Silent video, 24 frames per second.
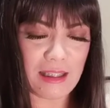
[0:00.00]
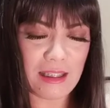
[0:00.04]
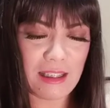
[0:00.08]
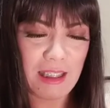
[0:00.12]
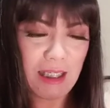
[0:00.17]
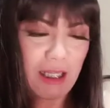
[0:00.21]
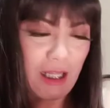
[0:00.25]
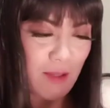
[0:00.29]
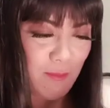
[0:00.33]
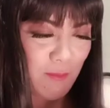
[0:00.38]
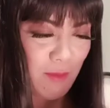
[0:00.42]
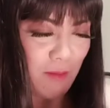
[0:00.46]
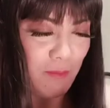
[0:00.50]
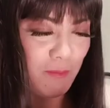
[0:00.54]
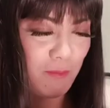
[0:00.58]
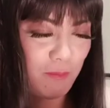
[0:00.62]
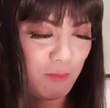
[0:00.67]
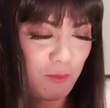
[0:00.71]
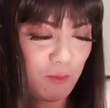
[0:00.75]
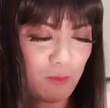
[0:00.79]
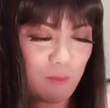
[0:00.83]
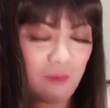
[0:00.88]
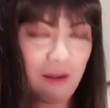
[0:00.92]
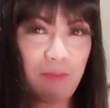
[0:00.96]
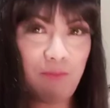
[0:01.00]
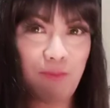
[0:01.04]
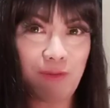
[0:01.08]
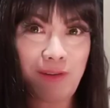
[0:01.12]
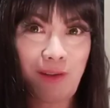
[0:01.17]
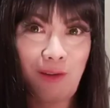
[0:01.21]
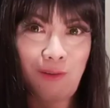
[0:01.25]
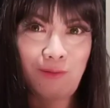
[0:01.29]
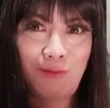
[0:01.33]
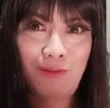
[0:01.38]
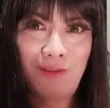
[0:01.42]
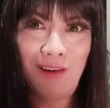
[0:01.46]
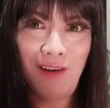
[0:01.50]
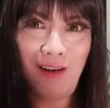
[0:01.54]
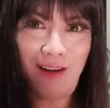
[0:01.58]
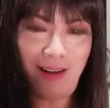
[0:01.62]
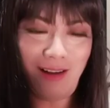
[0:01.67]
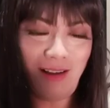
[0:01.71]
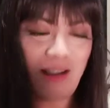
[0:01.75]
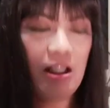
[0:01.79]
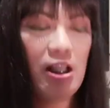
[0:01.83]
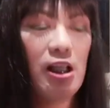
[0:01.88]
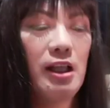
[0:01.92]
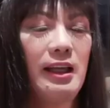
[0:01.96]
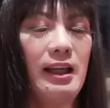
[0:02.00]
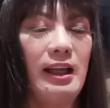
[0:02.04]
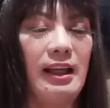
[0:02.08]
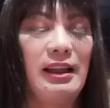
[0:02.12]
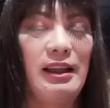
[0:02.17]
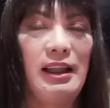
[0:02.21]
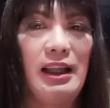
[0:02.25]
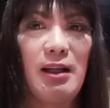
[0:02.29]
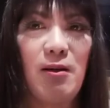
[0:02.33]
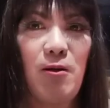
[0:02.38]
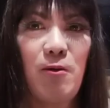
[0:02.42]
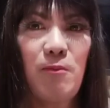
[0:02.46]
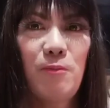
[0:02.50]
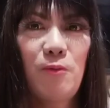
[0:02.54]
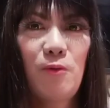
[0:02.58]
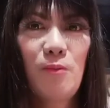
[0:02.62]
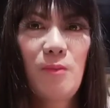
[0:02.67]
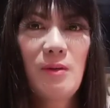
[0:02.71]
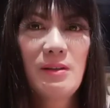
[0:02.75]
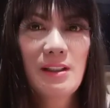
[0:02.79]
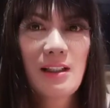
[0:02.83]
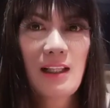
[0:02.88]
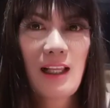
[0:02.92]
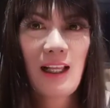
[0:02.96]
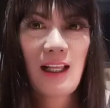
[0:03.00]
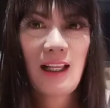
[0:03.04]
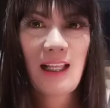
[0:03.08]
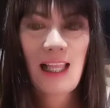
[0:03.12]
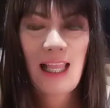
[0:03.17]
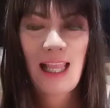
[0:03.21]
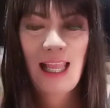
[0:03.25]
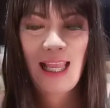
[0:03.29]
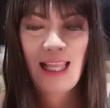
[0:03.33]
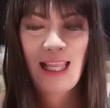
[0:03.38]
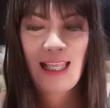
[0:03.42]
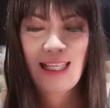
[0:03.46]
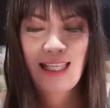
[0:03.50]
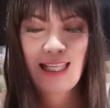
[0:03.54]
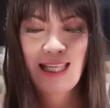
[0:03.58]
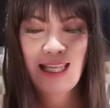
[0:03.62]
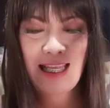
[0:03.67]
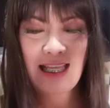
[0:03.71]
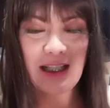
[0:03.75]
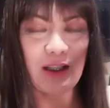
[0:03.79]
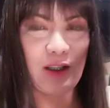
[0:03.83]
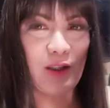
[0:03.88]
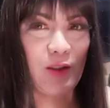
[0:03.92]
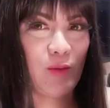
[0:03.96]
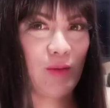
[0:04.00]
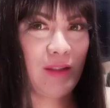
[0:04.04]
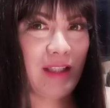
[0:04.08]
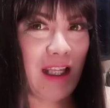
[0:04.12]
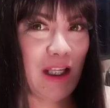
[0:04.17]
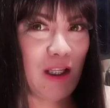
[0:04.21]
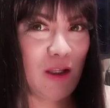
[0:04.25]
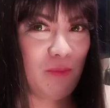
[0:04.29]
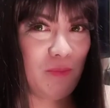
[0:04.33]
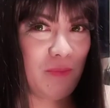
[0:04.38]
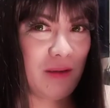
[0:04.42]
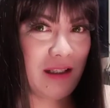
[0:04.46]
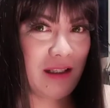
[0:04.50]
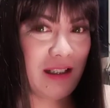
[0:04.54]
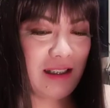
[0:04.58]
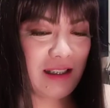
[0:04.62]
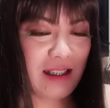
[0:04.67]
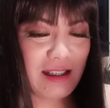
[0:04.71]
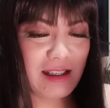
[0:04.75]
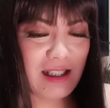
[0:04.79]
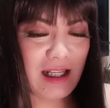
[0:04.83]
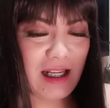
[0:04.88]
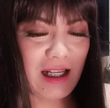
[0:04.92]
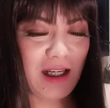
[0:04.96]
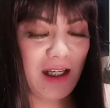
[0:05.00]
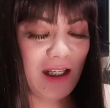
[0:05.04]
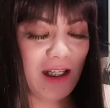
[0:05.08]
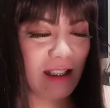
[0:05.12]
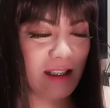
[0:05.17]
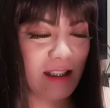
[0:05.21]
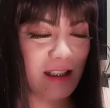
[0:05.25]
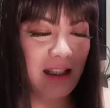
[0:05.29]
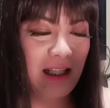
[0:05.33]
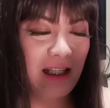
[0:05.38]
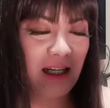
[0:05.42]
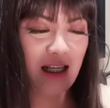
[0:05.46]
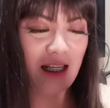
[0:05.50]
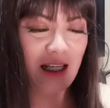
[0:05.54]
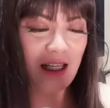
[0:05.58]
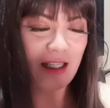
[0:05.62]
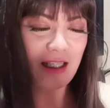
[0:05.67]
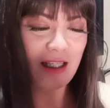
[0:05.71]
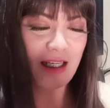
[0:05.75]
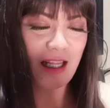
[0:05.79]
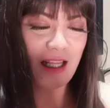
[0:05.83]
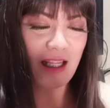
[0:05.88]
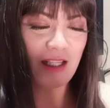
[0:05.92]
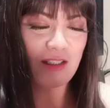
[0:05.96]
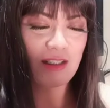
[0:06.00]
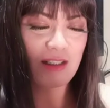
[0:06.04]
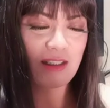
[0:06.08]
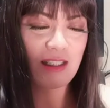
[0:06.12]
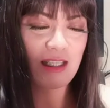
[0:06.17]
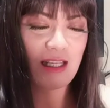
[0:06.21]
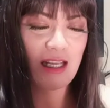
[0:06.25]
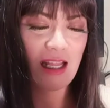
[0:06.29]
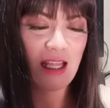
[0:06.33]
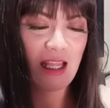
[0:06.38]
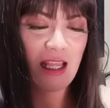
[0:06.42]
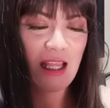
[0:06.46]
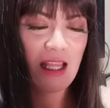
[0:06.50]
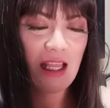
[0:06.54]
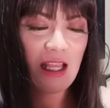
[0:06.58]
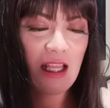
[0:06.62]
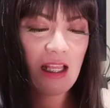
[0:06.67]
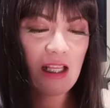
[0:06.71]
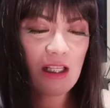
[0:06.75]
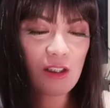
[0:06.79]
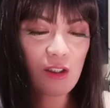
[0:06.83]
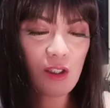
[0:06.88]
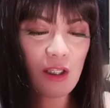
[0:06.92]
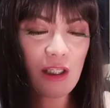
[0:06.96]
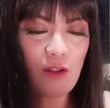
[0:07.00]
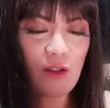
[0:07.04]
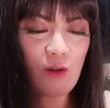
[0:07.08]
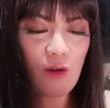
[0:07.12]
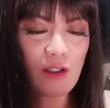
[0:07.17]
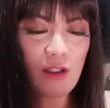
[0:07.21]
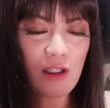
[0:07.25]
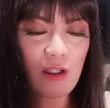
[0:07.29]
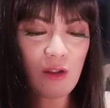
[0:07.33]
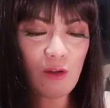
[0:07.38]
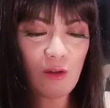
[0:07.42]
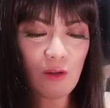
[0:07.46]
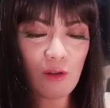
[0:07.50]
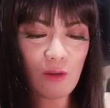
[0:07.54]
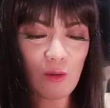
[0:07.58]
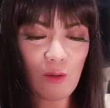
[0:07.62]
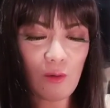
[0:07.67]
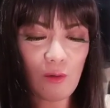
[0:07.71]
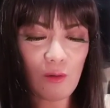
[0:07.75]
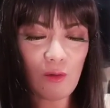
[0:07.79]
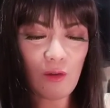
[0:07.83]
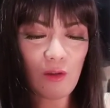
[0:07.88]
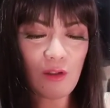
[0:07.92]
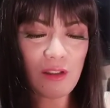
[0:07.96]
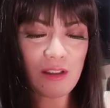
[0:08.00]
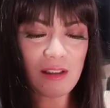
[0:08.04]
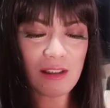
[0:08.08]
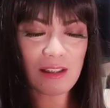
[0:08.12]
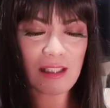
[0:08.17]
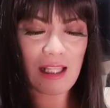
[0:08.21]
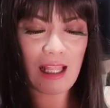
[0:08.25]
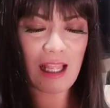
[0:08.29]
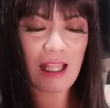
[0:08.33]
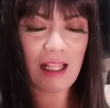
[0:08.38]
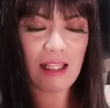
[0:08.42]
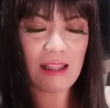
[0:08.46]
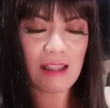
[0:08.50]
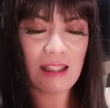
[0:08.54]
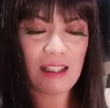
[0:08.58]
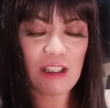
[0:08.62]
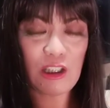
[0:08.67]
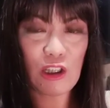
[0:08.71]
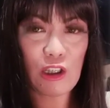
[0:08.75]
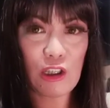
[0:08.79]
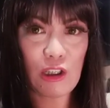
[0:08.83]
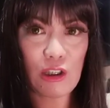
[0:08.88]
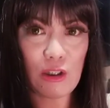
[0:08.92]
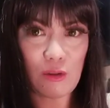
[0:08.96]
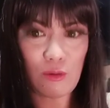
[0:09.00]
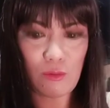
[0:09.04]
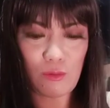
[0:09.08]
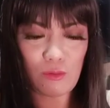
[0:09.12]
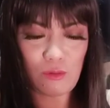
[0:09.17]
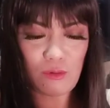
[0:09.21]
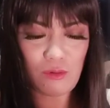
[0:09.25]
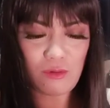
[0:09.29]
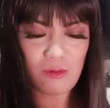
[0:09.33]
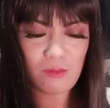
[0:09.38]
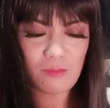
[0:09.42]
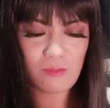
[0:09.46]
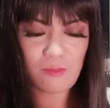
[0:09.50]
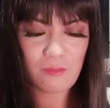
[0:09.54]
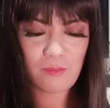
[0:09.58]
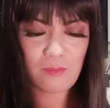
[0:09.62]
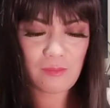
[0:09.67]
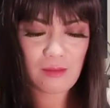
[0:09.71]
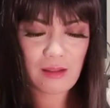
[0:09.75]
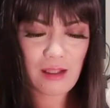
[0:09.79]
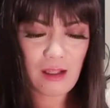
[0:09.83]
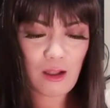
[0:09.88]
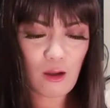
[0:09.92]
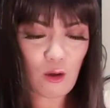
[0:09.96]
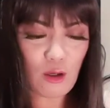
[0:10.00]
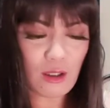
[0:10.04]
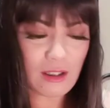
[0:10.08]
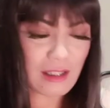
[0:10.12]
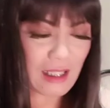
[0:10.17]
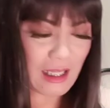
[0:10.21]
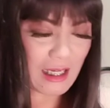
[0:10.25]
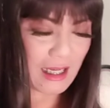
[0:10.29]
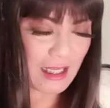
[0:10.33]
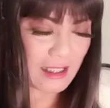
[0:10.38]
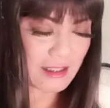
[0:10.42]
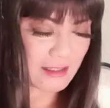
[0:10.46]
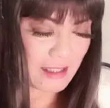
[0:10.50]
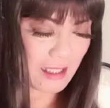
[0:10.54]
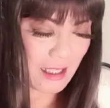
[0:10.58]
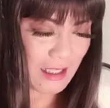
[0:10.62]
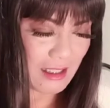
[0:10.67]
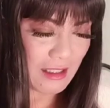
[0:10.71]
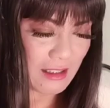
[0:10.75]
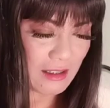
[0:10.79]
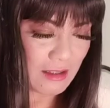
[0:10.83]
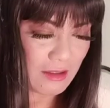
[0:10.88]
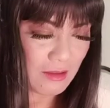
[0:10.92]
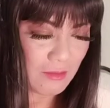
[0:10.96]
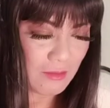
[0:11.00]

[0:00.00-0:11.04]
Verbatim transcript: hindi na naman po, ay mutik na, hindi naman po basag. Ayan, so thank you pa din sa seller kasi talagang nice nila. So, in-order ko to sa Nichido, Hortalesa.